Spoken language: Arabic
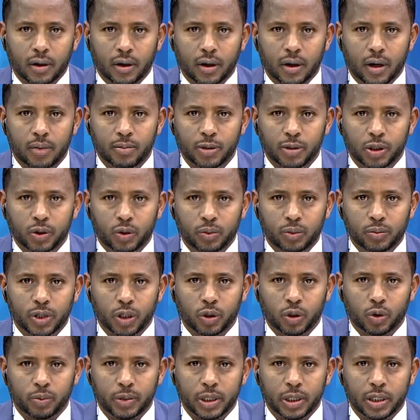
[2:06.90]
قامت
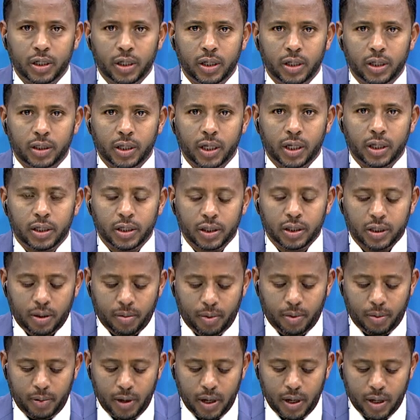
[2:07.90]
عمدة مدينة أديس
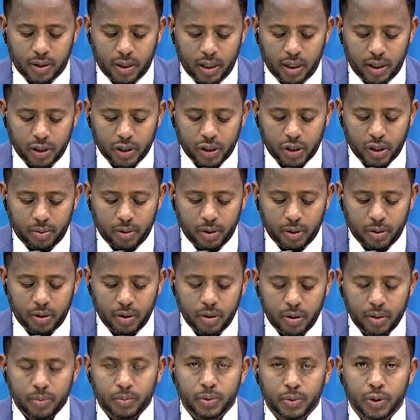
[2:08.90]
أبابا دانش
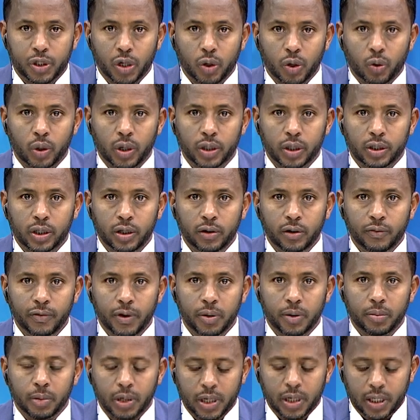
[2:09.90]
شبيجي بجولة
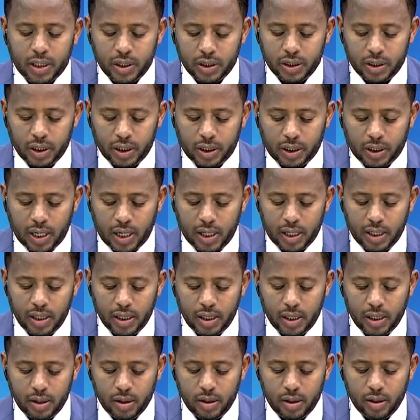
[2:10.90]
في مركز
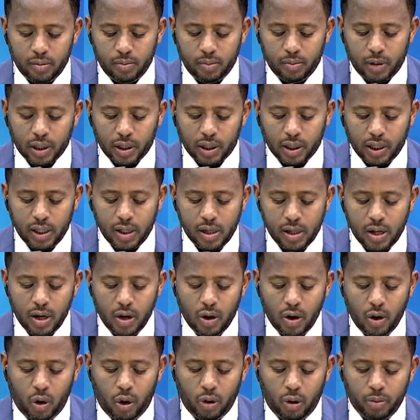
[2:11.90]
التأهيل للمرأة
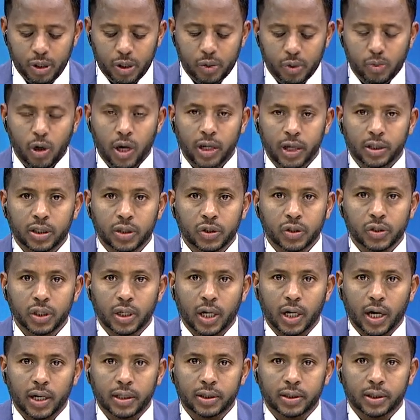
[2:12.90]
ومجموعة
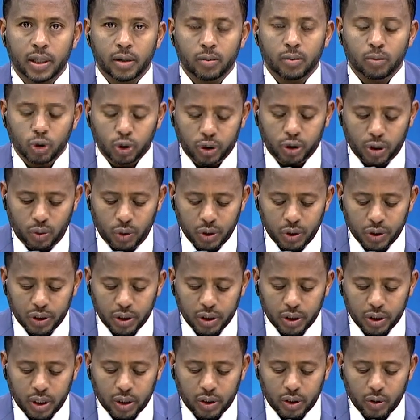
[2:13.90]
الصناعات
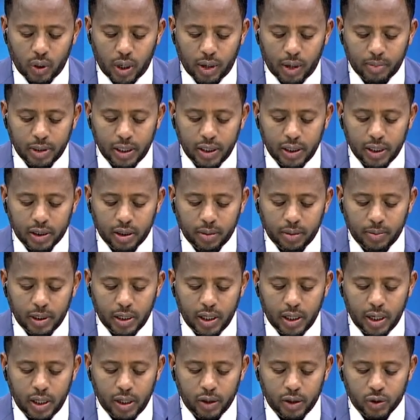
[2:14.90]
المتوسطة وعملية
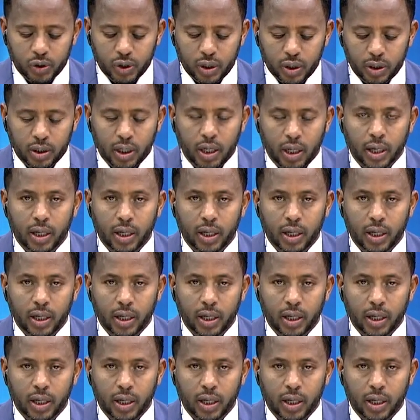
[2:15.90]
بناء أستاذ